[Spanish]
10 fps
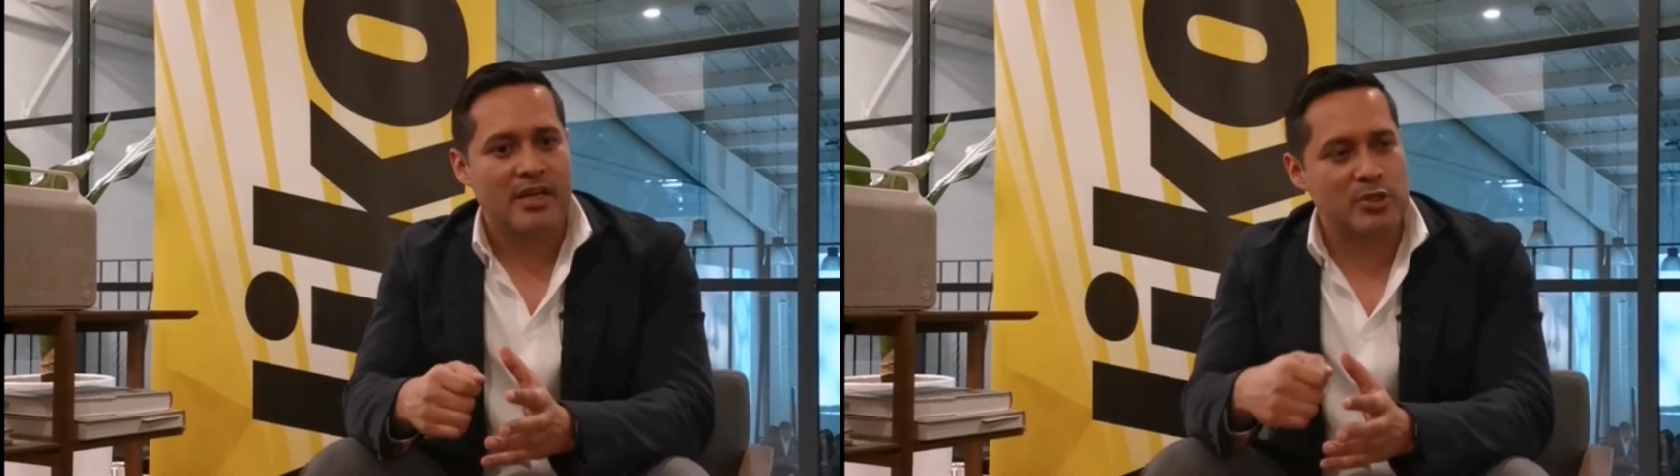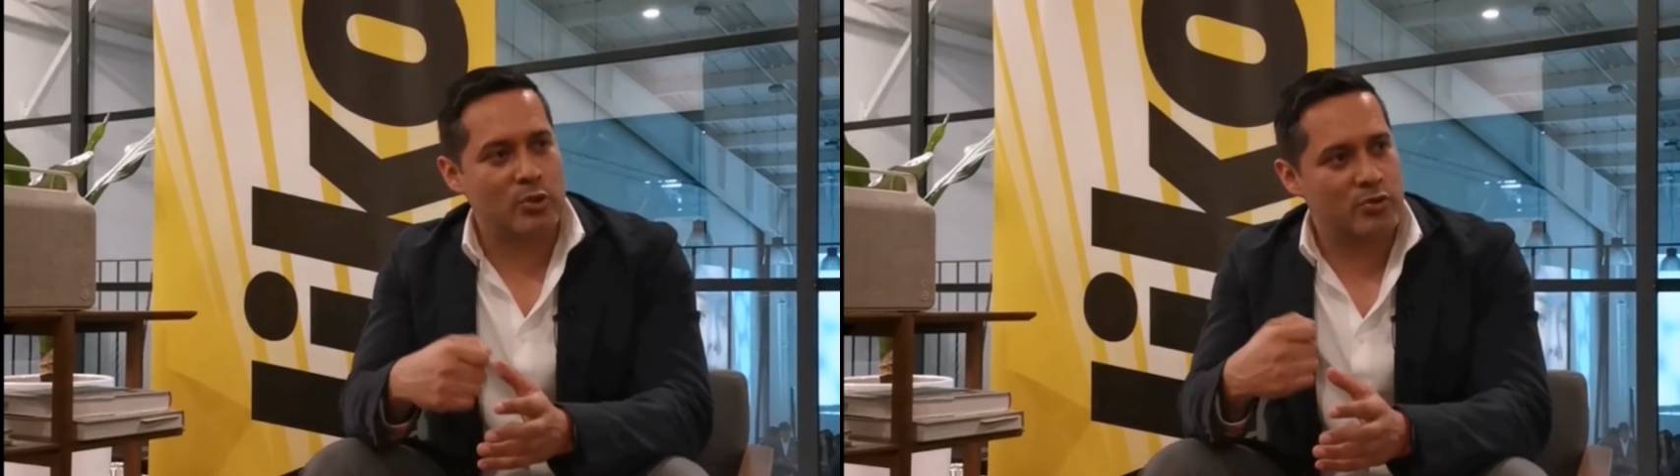
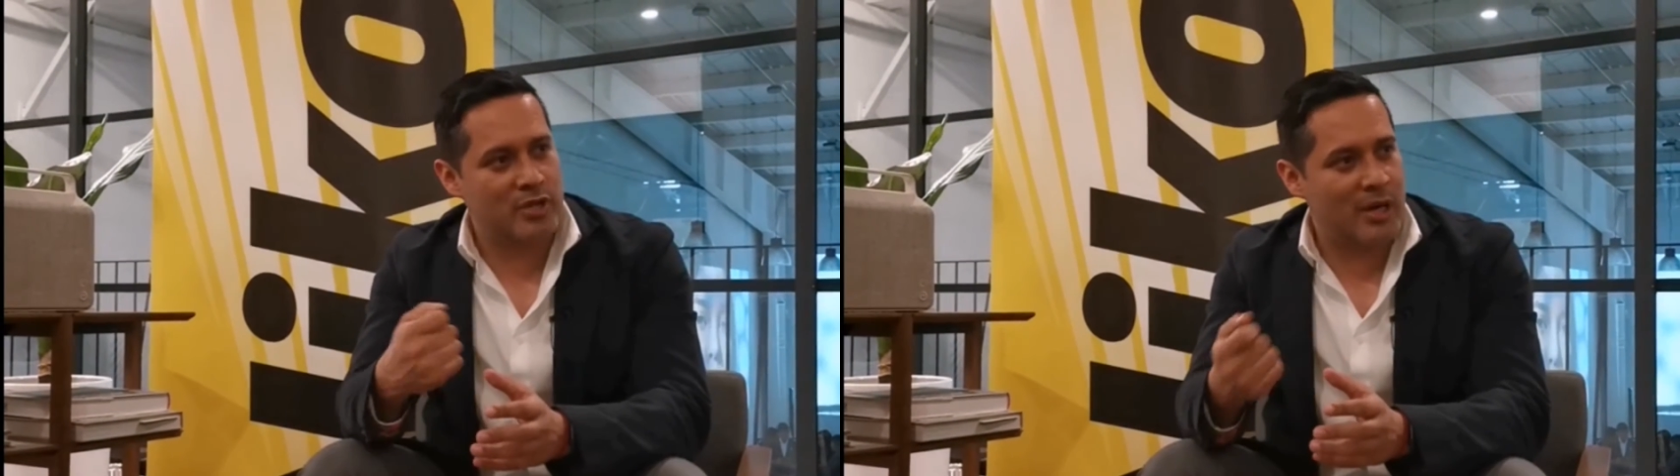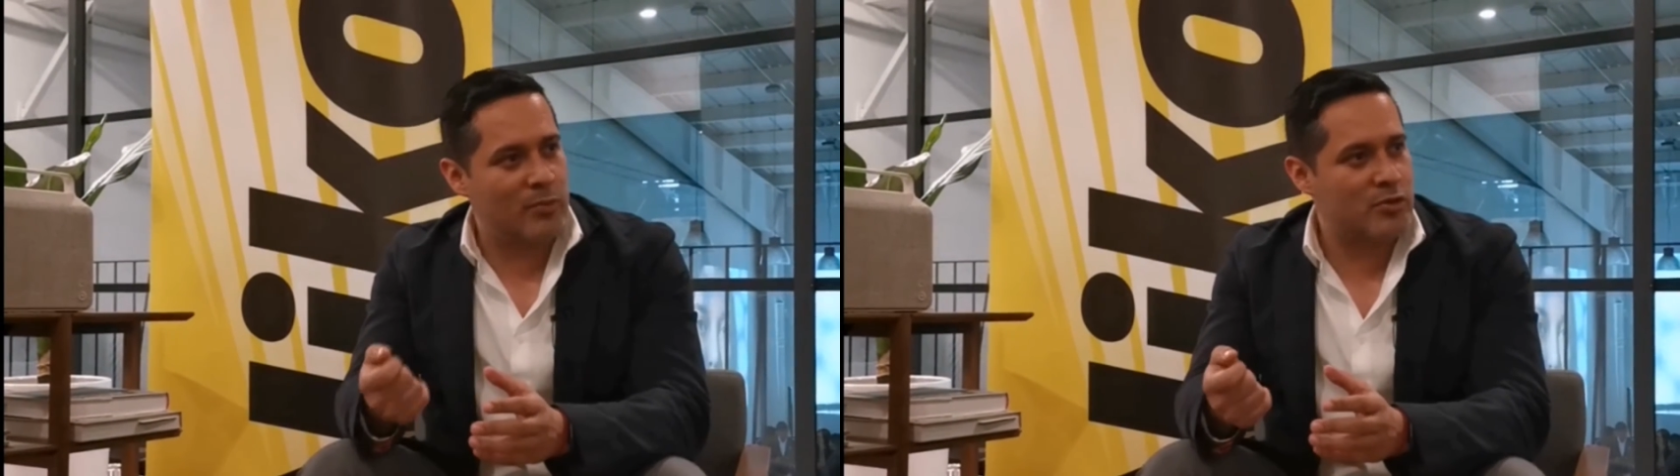Y si
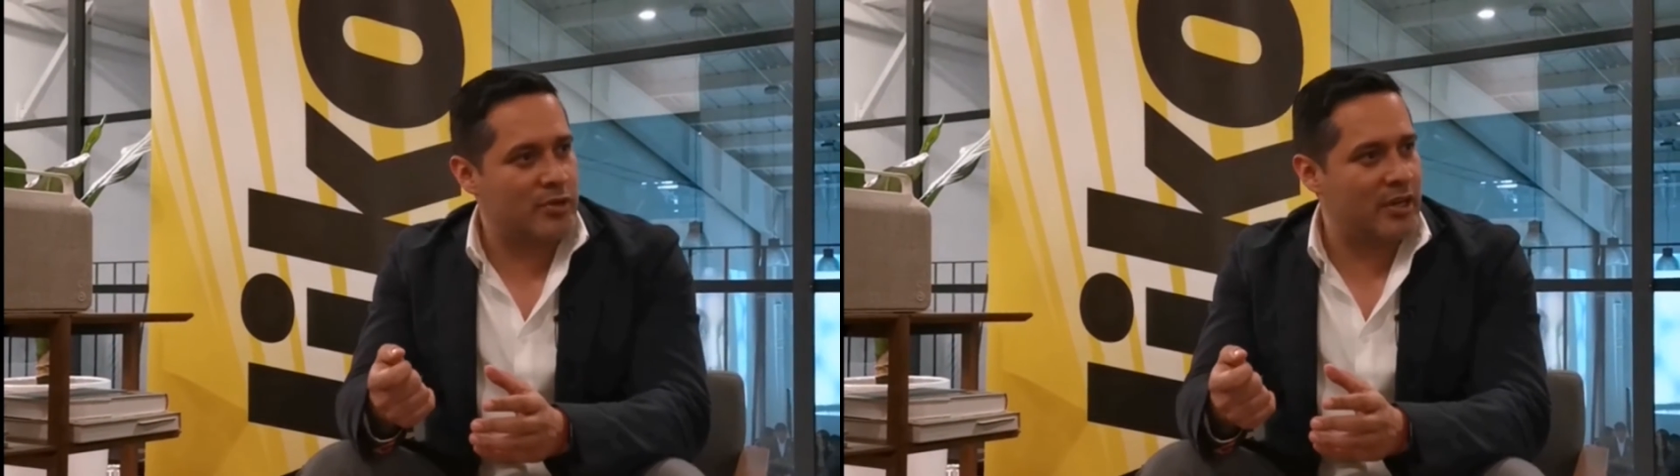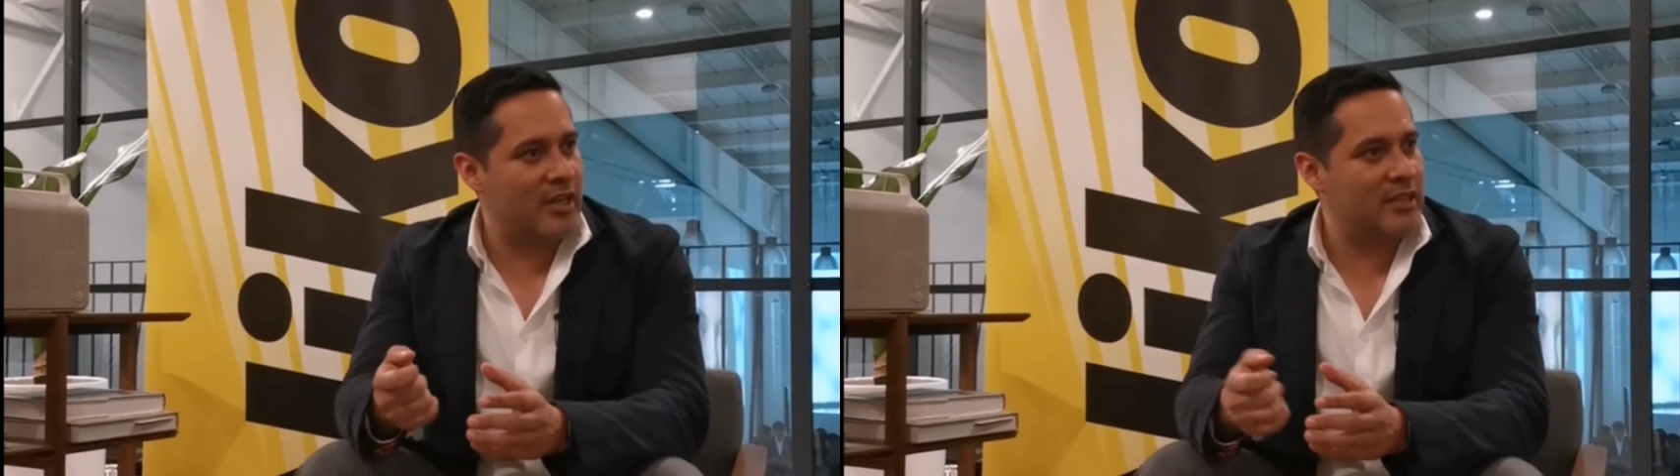usáramos
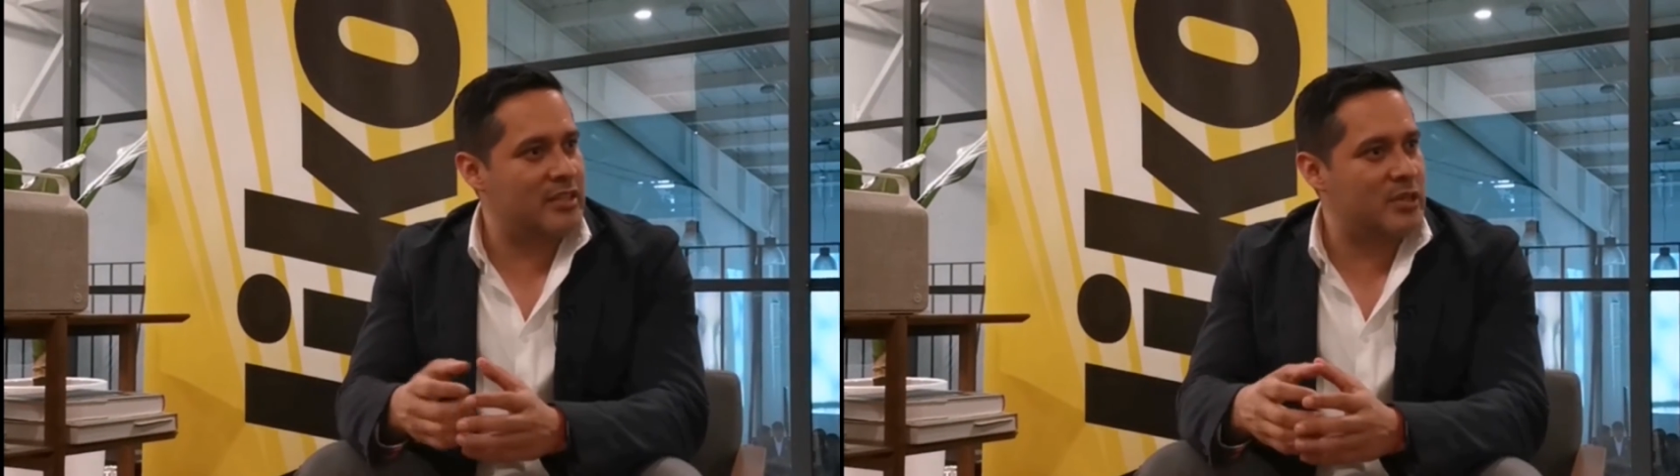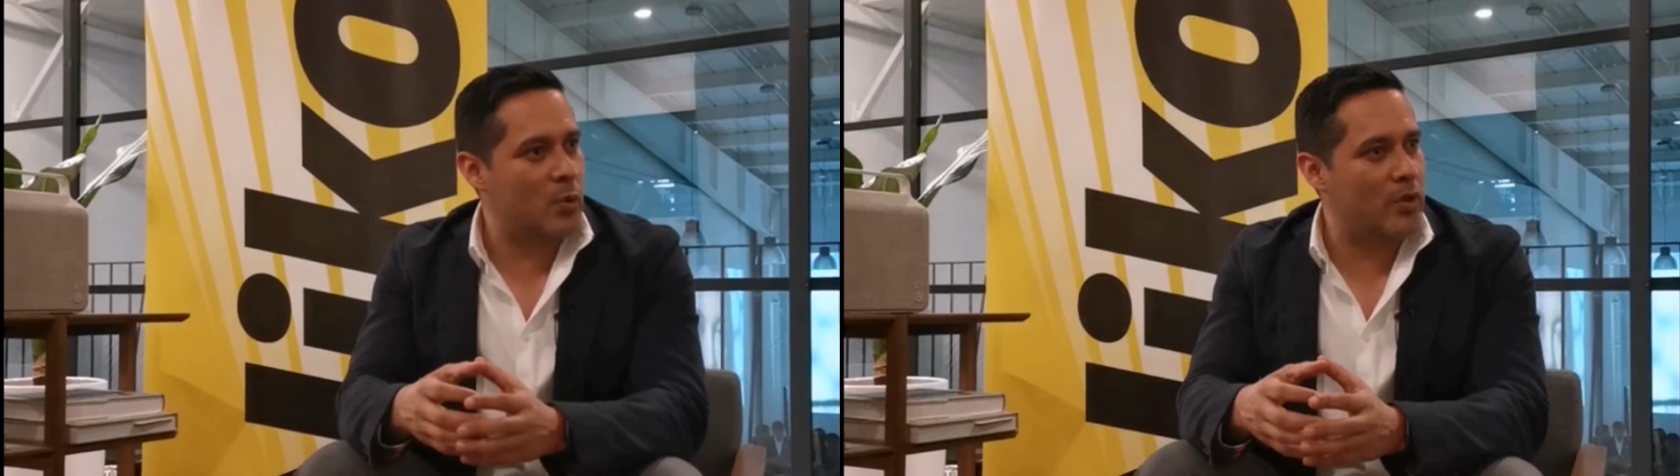con el
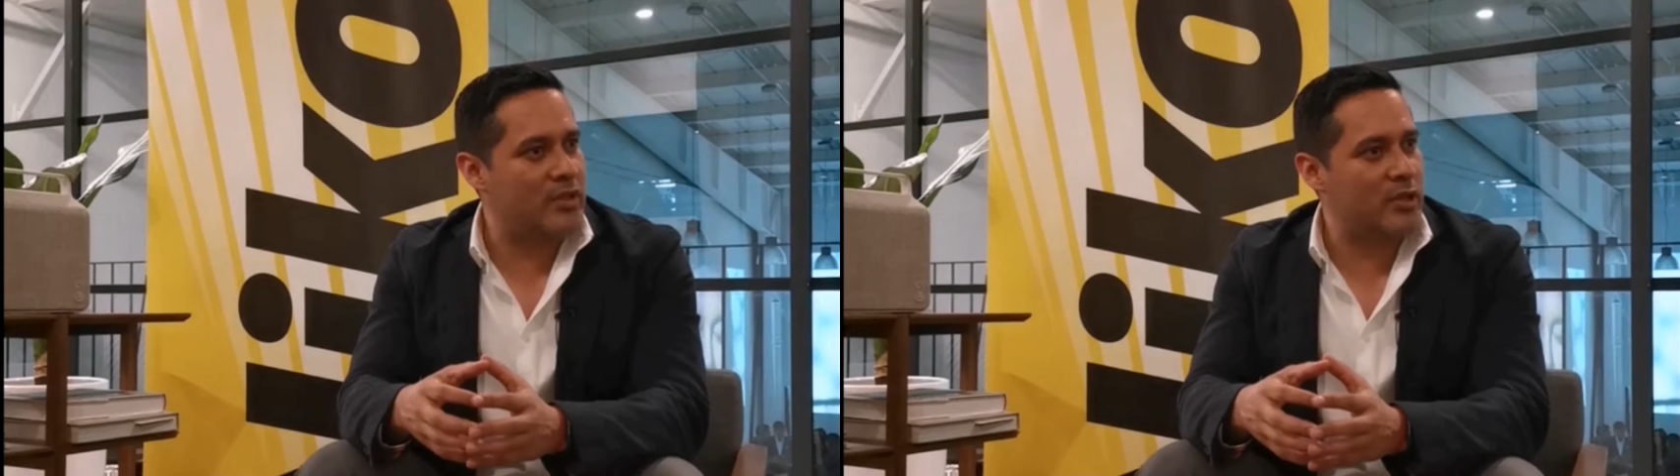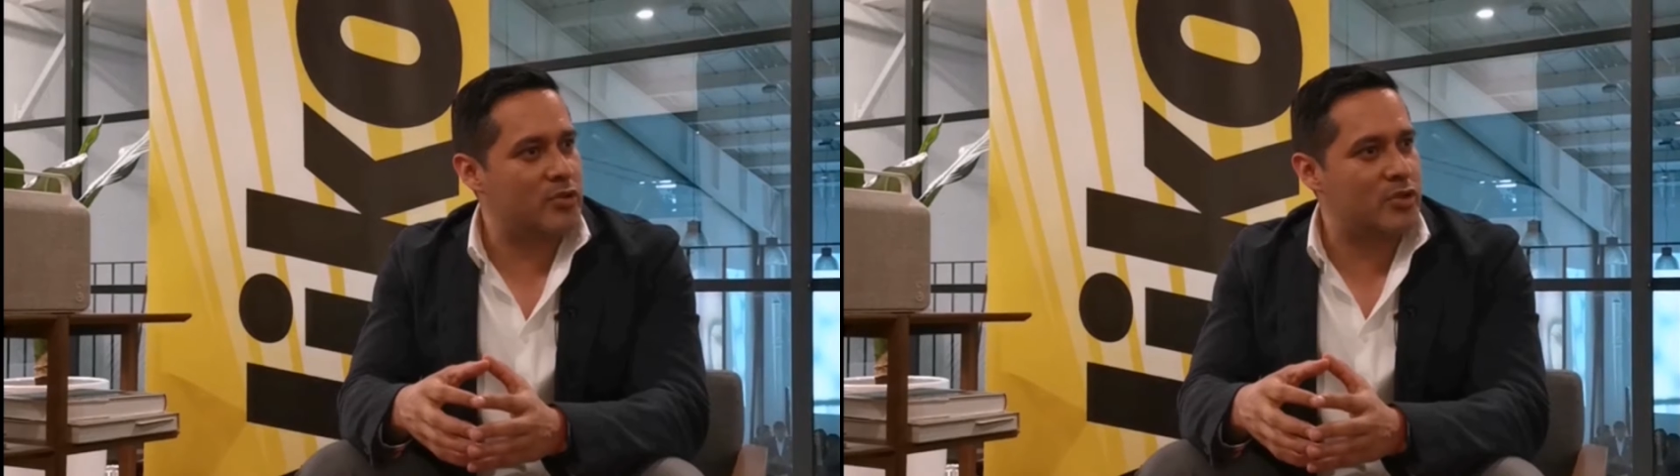lente
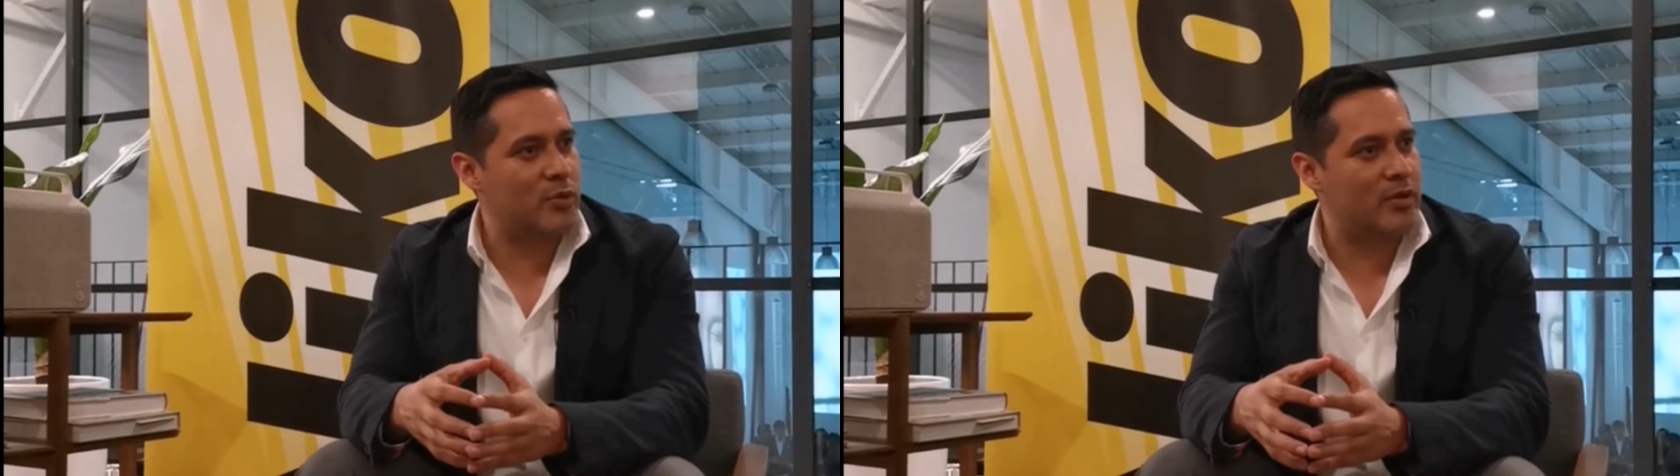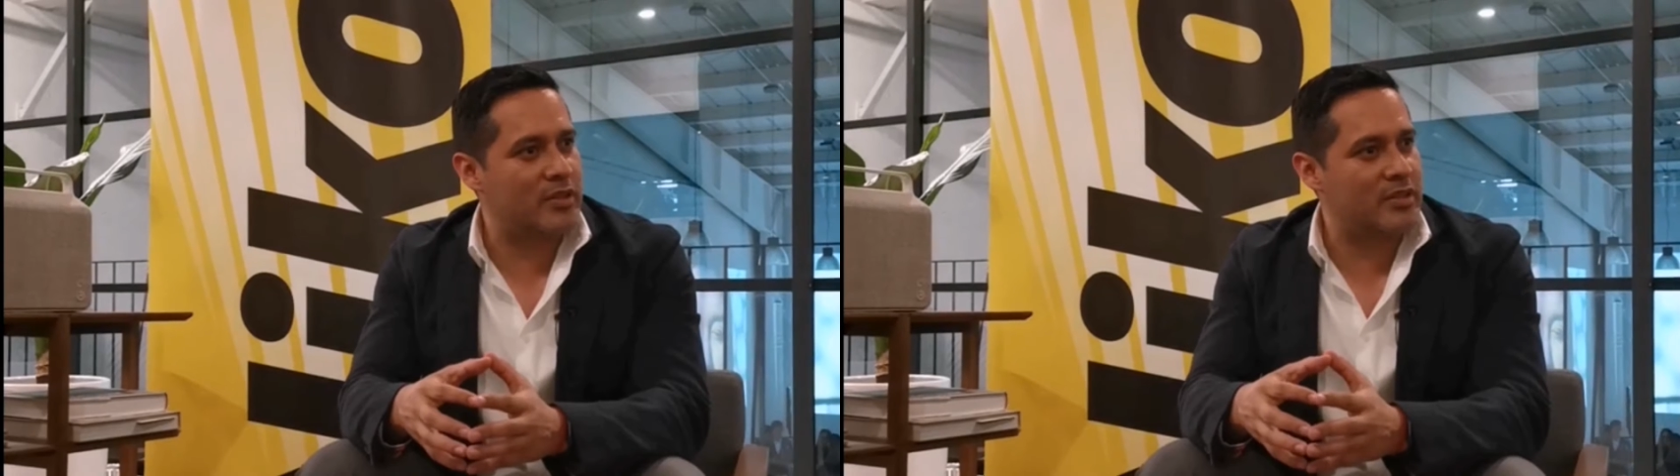
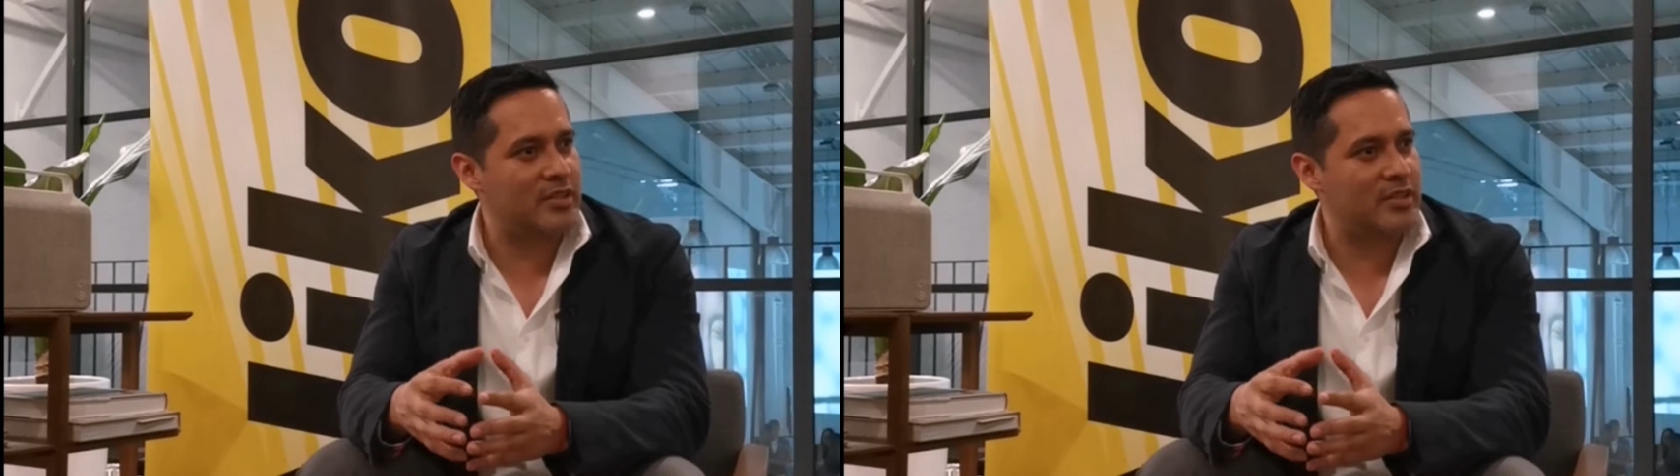50-250,